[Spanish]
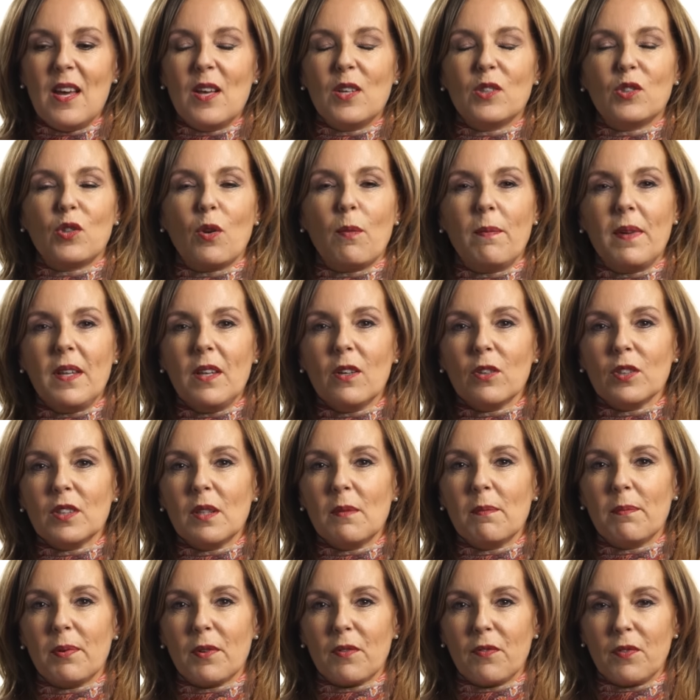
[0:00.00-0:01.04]
Son vídeos
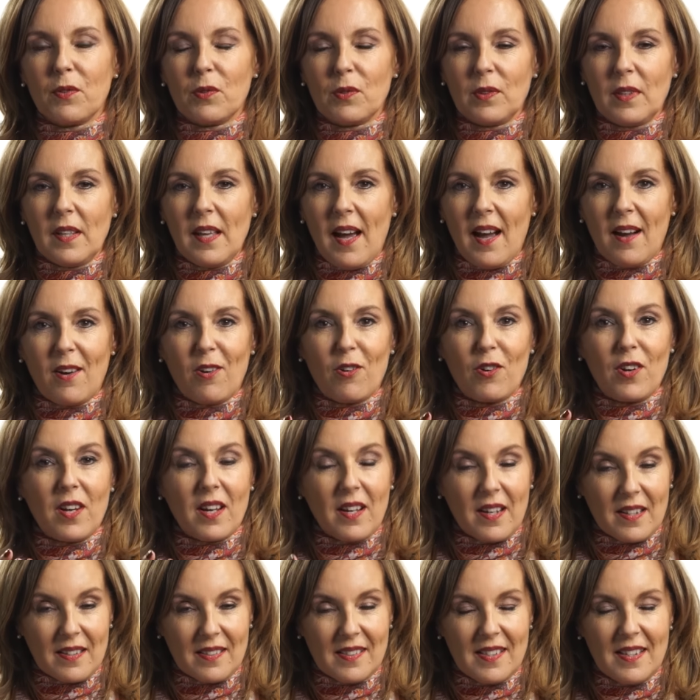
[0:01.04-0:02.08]
en profundidad, con
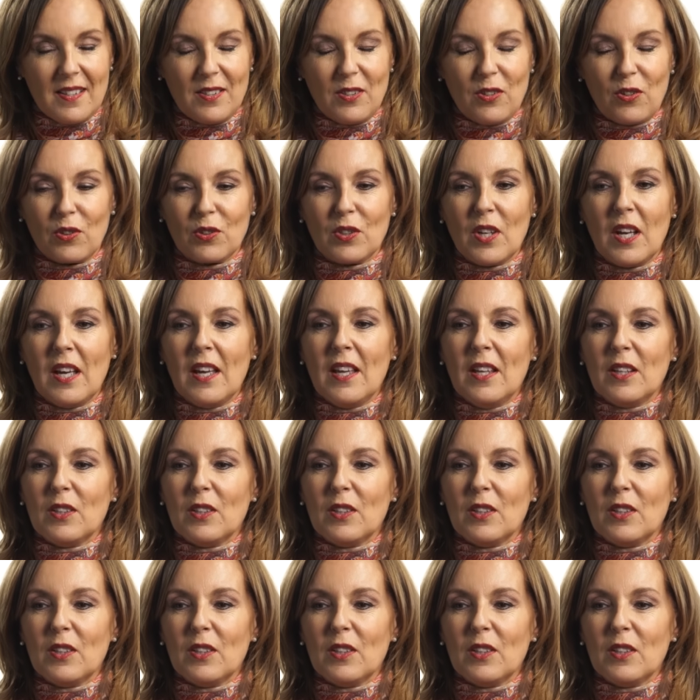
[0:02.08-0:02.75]
ejercicios,